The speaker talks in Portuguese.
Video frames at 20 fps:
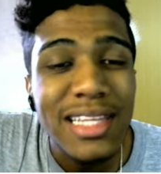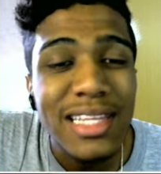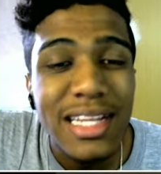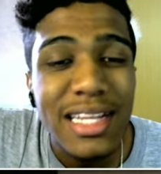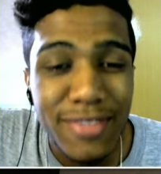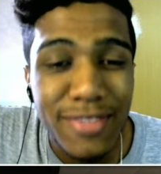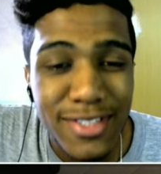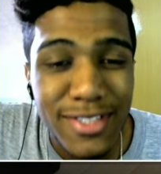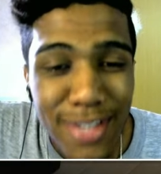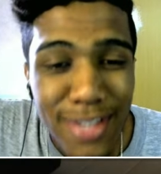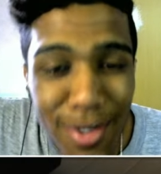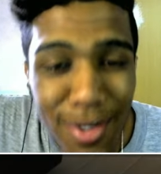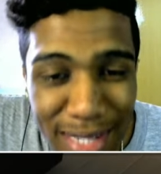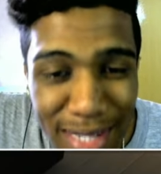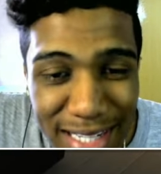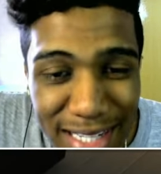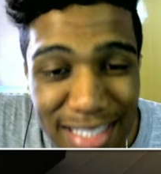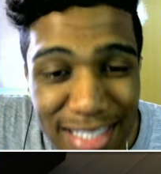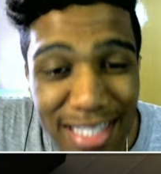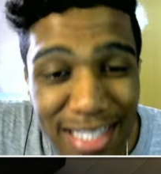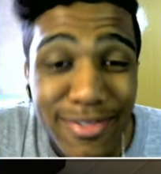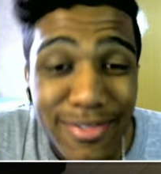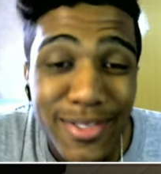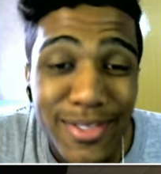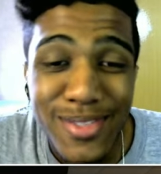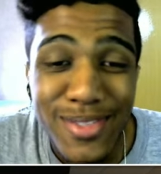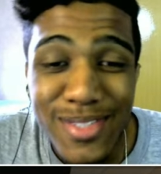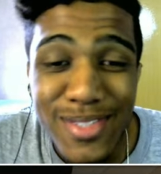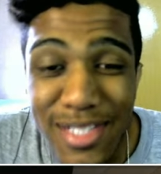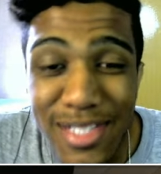Mudar a televisão, né? Que essa
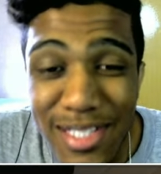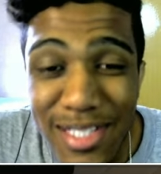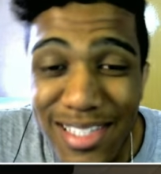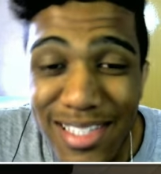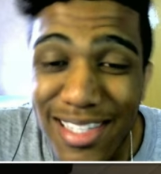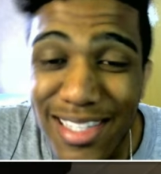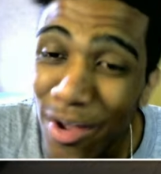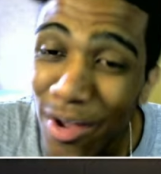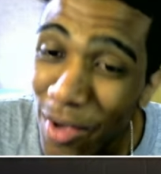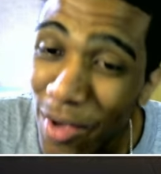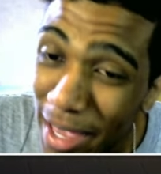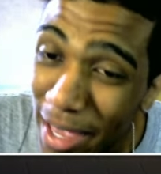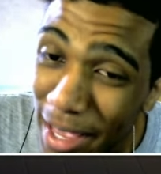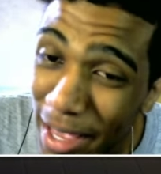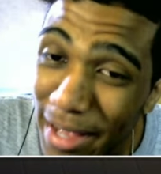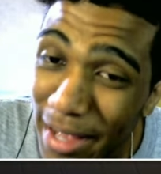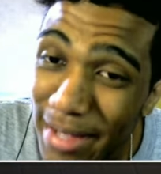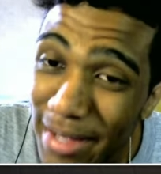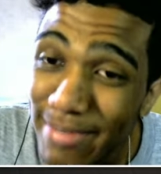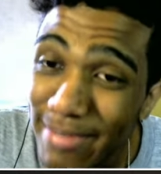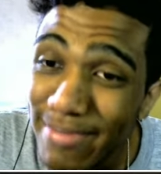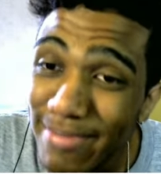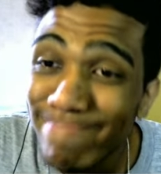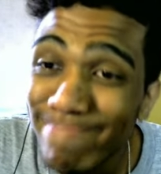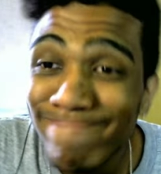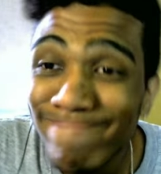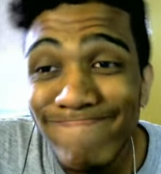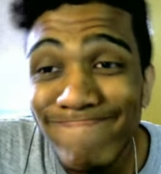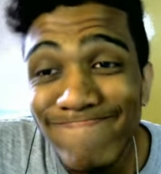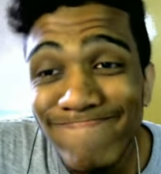televisãozinha tá o quê?
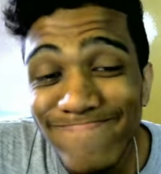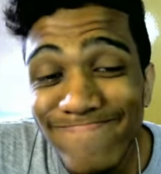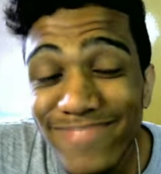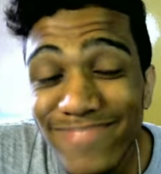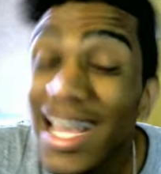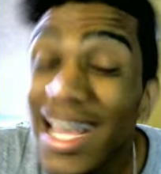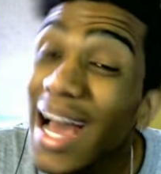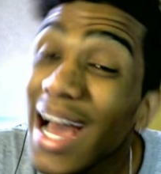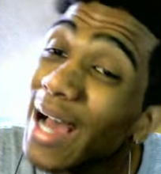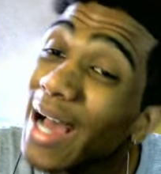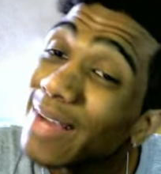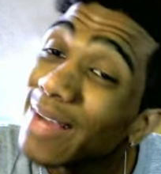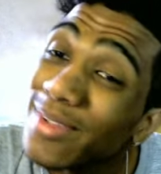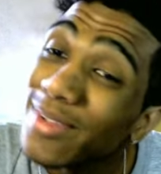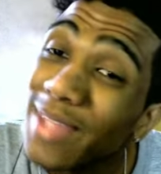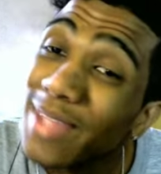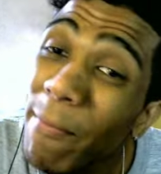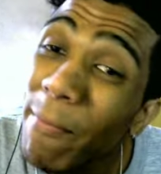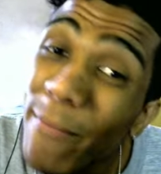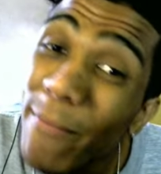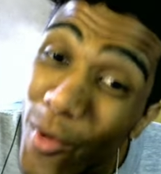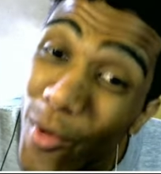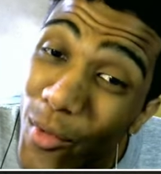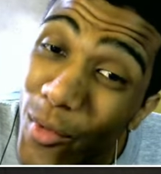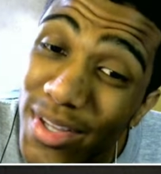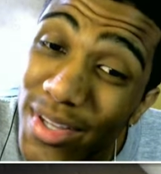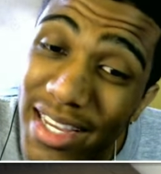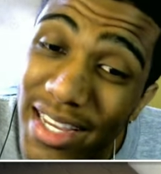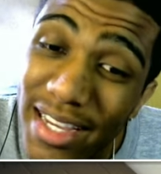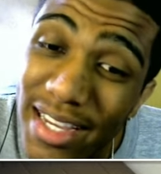Hum, tá, não tá
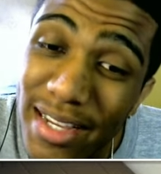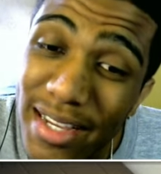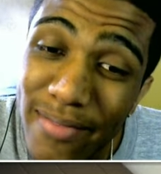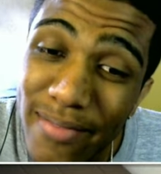boa,